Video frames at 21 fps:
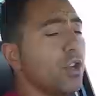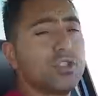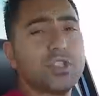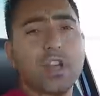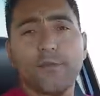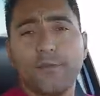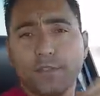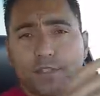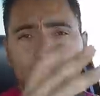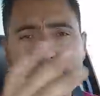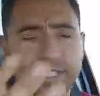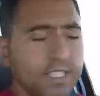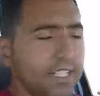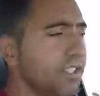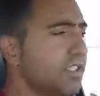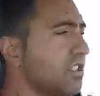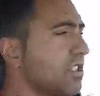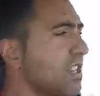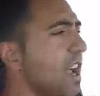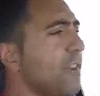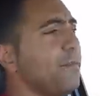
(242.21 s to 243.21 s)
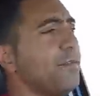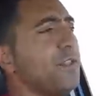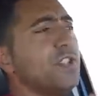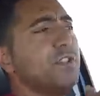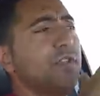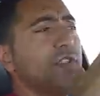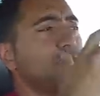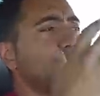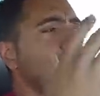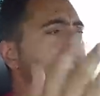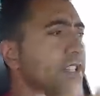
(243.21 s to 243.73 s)
eu já falei disso, já fiz
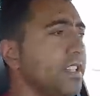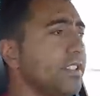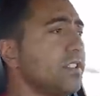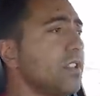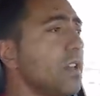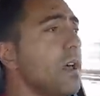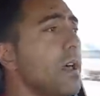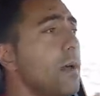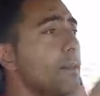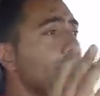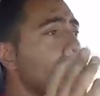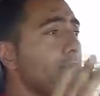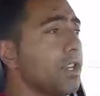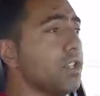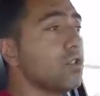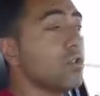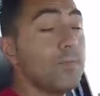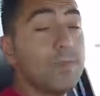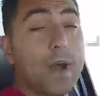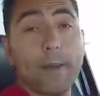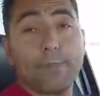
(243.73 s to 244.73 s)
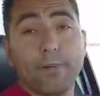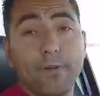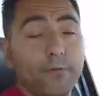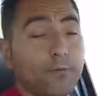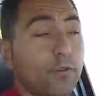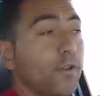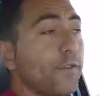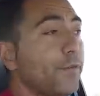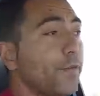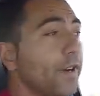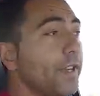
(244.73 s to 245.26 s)
vídeos disso, mas o mapa
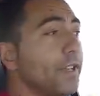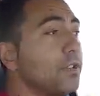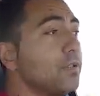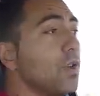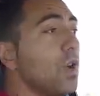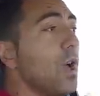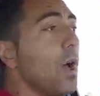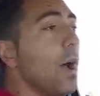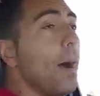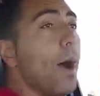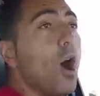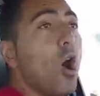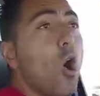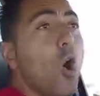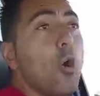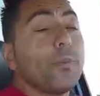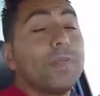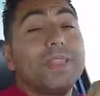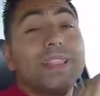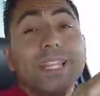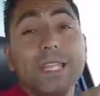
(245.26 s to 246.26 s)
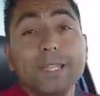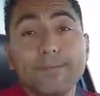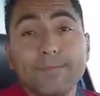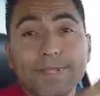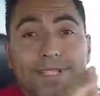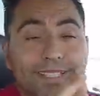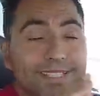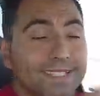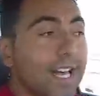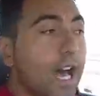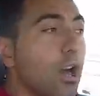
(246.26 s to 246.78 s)
foi feito para
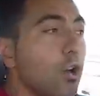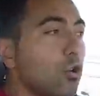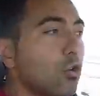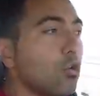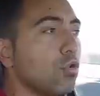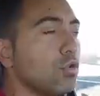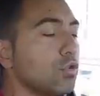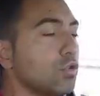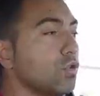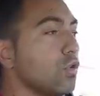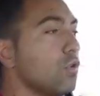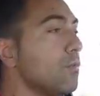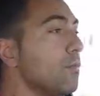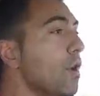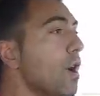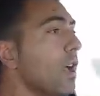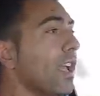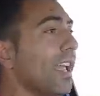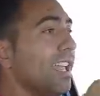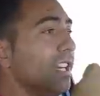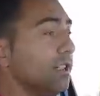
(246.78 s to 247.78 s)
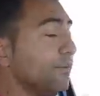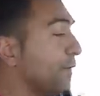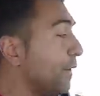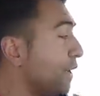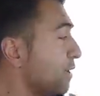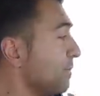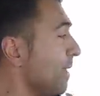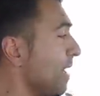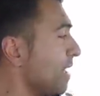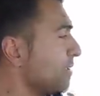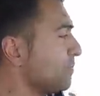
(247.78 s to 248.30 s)
otimizar o consumo. Ele
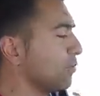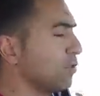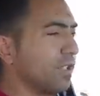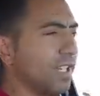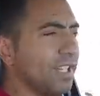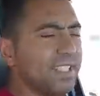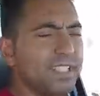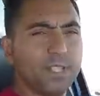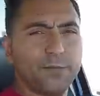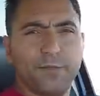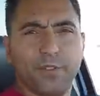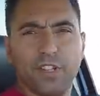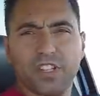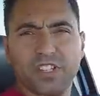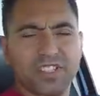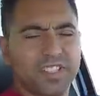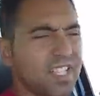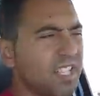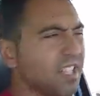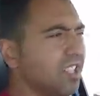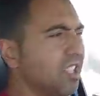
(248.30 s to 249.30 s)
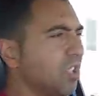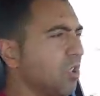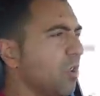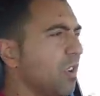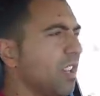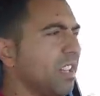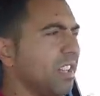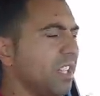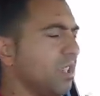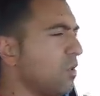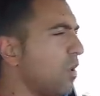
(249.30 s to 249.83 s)
fez mais potência, fez
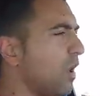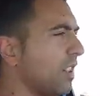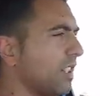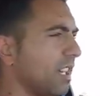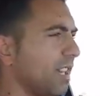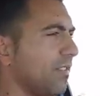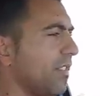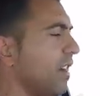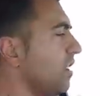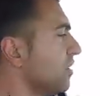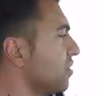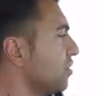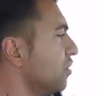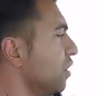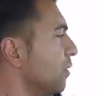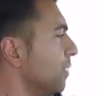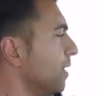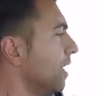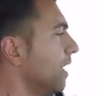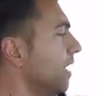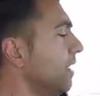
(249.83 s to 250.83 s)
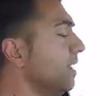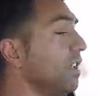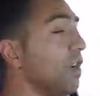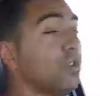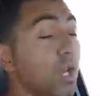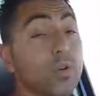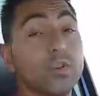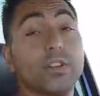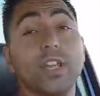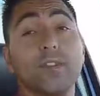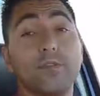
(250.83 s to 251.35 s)
144 cavalos, se não me engano,
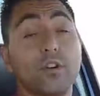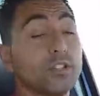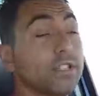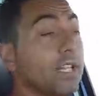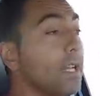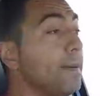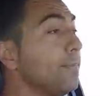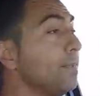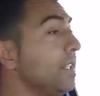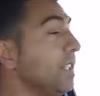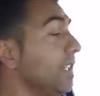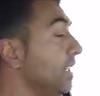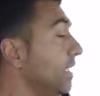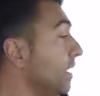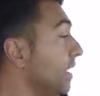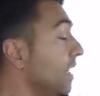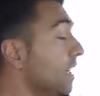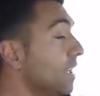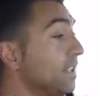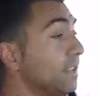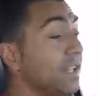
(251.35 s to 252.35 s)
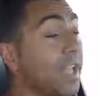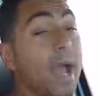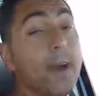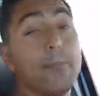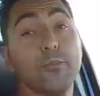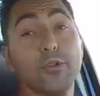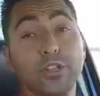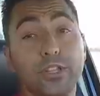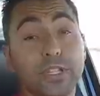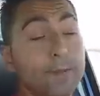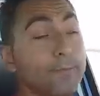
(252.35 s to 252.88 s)
eu até voltei a medir nem há
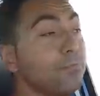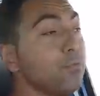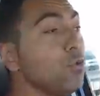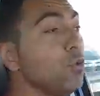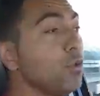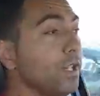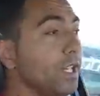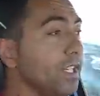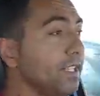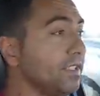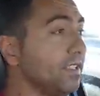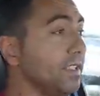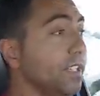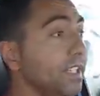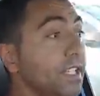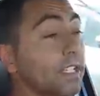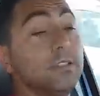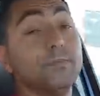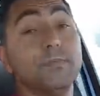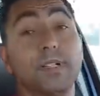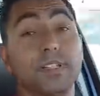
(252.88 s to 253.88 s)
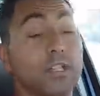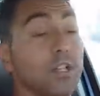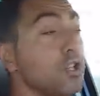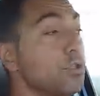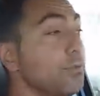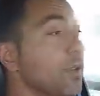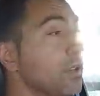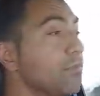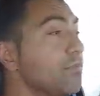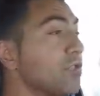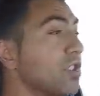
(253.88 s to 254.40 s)
muito tempo no Kissi e ele mantém
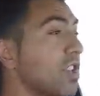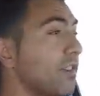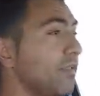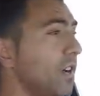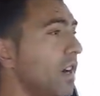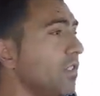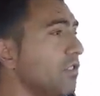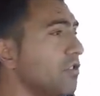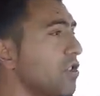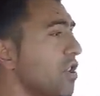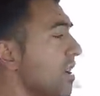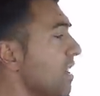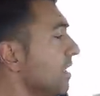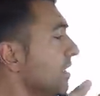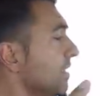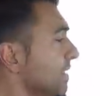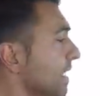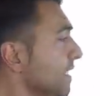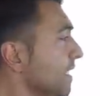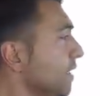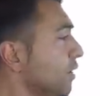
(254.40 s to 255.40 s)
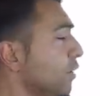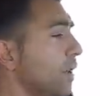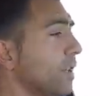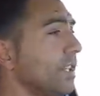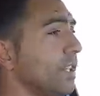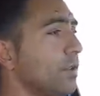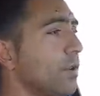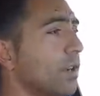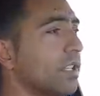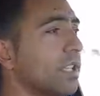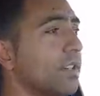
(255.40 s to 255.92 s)
os mesmos cavalos,
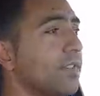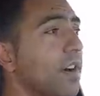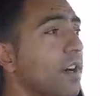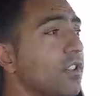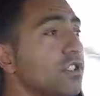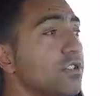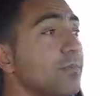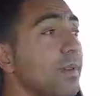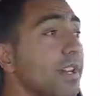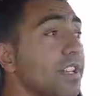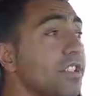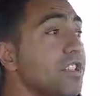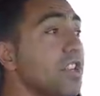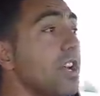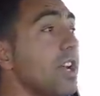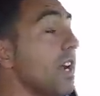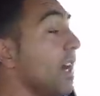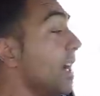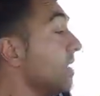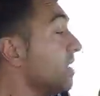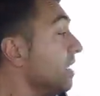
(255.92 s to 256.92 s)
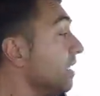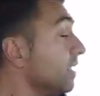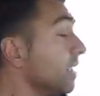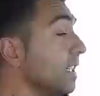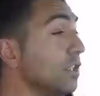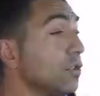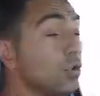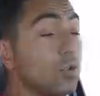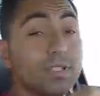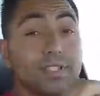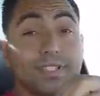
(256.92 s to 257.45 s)
144 cavalos, mas a gente
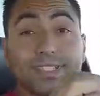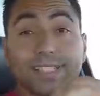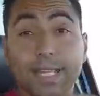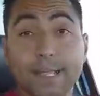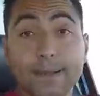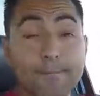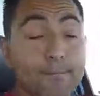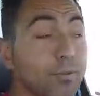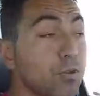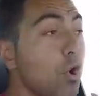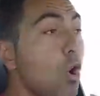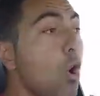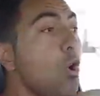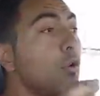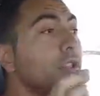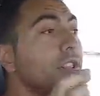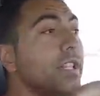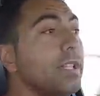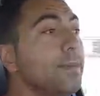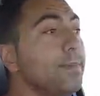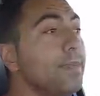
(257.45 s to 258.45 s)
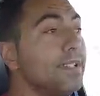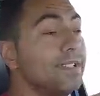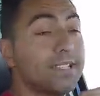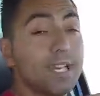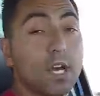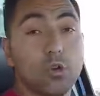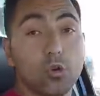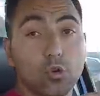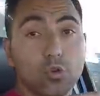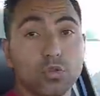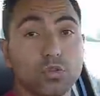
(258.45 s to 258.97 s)
tentou sempre
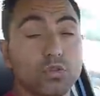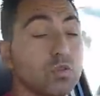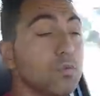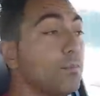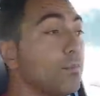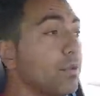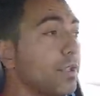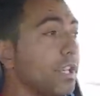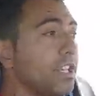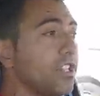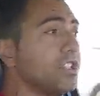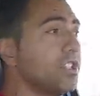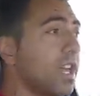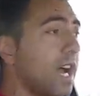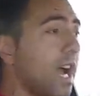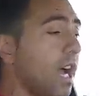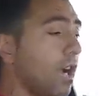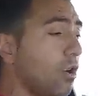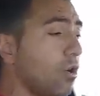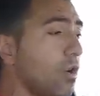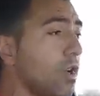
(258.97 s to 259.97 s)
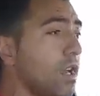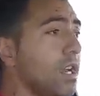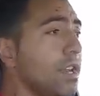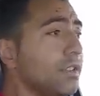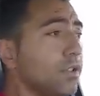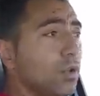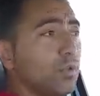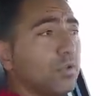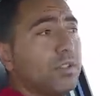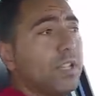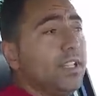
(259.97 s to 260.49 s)
otimizar o consumo, porque este carro
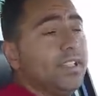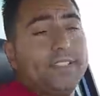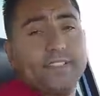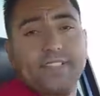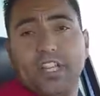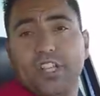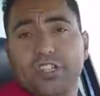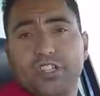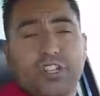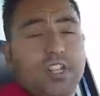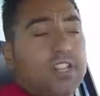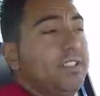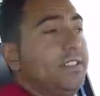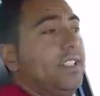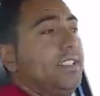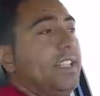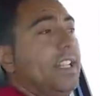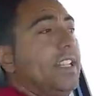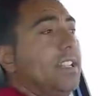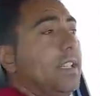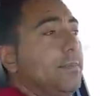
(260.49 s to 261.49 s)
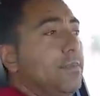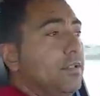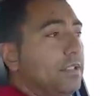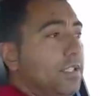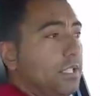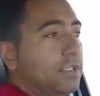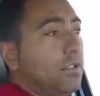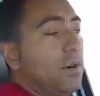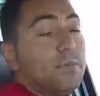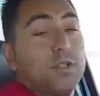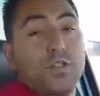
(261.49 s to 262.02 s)
não tem 630 mil
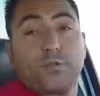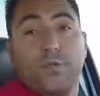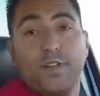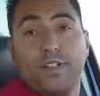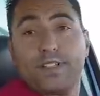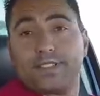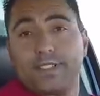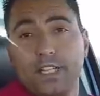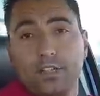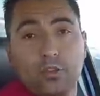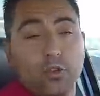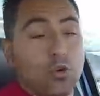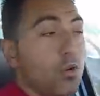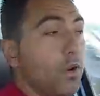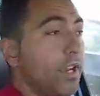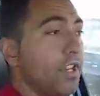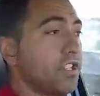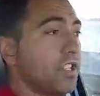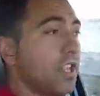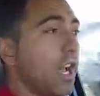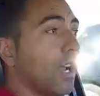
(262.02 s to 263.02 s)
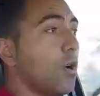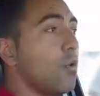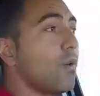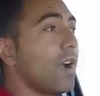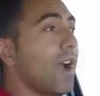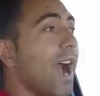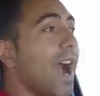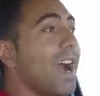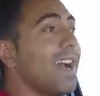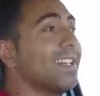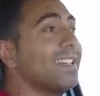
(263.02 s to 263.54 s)
km feitos à toa, este carro é um
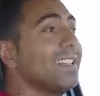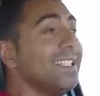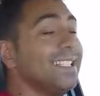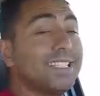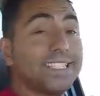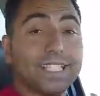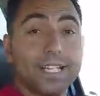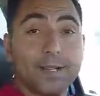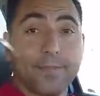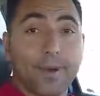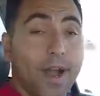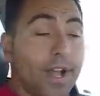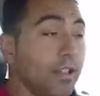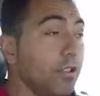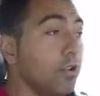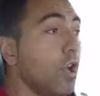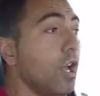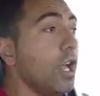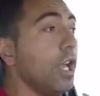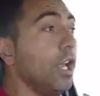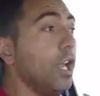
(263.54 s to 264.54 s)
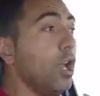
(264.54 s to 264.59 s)
carro de trabalho.